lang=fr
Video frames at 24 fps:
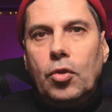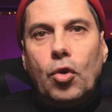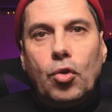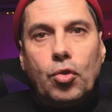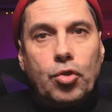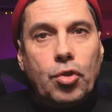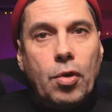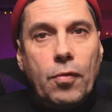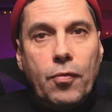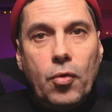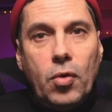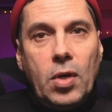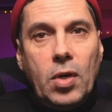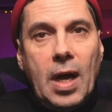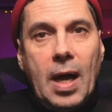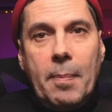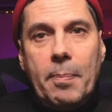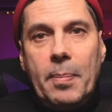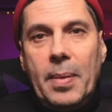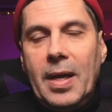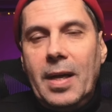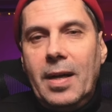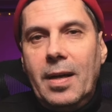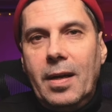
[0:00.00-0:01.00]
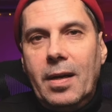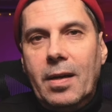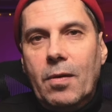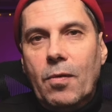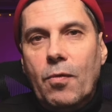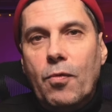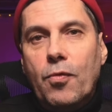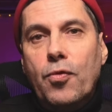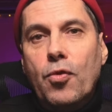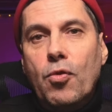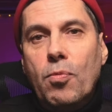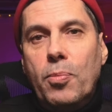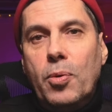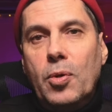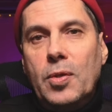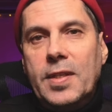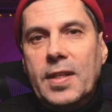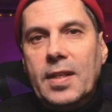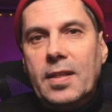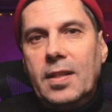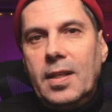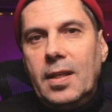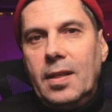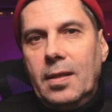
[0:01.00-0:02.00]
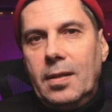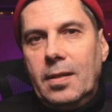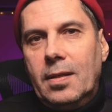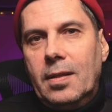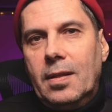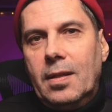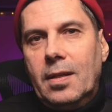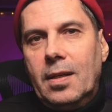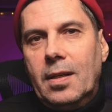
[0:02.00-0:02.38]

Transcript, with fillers: Donc je vous le rappelle, vous possédez